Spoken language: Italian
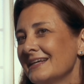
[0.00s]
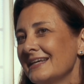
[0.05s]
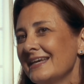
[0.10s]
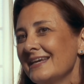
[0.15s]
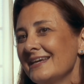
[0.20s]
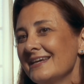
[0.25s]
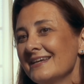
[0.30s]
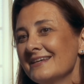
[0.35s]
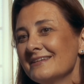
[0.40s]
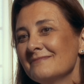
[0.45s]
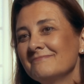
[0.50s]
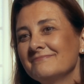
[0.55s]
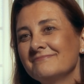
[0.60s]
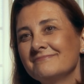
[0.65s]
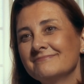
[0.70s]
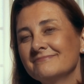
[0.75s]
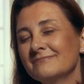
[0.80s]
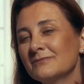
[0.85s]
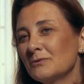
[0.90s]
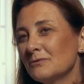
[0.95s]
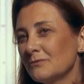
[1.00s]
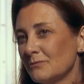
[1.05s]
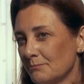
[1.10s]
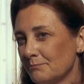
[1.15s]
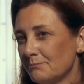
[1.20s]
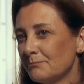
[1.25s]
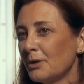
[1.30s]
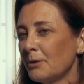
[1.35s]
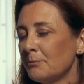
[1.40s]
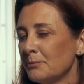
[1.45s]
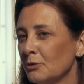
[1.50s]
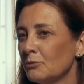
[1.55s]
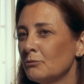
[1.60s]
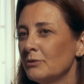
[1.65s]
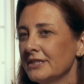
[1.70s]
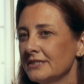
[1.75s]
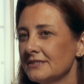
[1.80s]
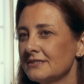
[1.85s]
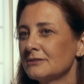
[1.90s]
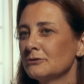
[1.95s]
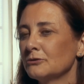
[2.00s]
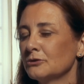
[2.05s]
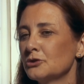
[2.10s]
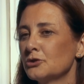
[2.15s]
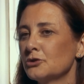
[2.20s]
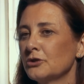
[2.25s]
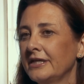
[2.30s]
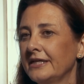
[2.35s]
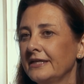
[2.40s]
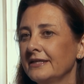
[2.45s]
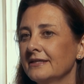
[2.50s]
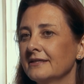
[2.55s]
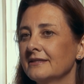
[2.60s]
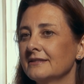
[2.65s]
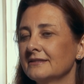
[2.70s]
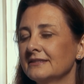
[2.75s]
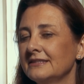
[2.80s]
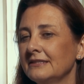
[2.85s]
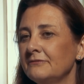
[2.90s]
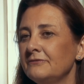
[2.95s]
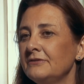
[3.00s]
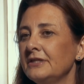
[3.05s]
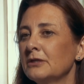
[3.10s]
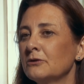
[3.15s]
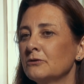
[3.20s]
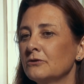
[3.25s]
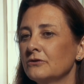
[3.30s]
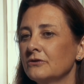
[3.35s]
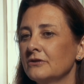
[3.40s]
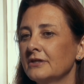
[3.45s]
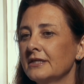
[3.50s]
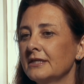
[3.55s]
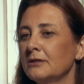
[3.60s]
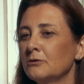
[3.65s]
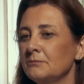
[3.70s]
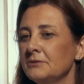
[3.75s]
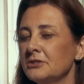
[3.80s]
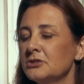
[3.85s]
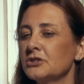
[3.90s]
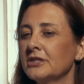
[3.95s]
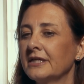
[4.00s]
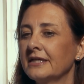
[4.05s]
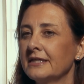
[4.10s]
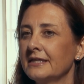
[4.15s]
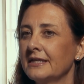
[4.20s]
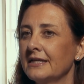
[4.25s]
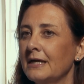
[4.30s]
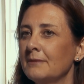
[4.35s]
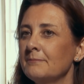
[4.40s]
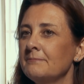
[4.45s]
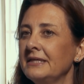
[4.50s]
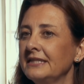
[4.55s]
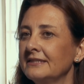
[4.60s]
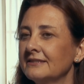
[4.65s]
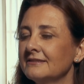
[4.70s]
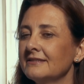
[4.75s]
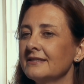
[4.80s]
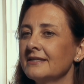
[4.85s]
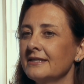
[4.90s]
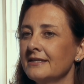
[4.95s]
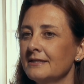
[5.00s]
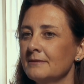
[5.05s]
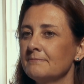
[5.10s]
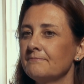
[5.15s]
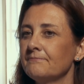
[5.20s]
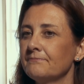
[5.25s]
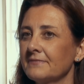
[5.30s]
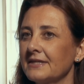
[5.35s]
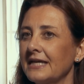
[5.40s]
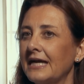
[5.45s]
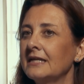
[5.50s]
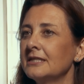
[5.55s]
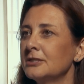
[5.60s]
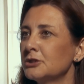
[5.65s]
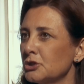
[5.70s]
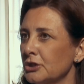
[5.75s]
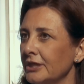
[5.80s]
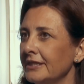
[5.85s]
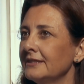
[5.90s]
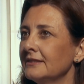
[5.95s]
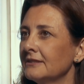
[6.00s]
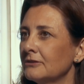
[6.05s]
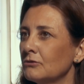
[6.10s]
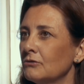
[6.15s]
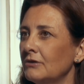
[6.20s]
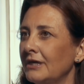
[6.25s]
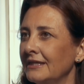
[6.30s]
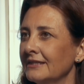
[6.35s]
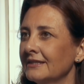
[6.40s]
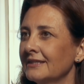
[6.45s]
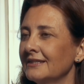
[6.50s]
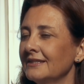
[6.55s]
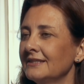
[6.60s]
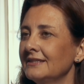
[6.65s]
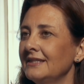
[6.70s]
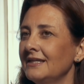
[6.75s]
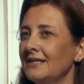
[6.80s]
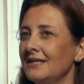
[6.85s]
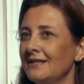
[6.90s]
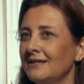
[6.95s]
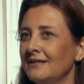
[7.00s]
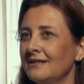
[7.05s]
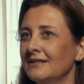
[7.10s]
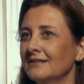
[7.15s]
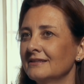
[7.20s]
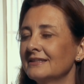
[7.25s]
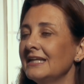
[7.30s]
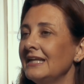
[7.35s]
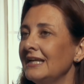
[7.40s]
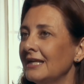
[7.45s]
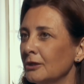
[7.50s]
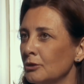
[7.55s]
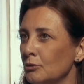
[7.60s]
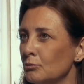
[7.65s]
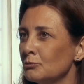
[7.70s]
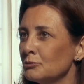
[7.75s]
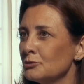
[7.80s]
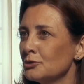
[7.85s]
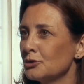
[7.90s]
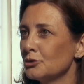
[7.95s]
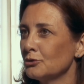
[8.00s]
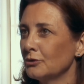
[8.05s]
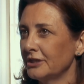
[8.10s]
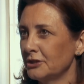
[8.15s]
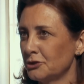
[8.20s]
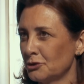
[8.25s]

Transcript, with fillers: E ehm, proprio questo, cioè davvero ricominciare a mettere al centro anche dell'annuncio ai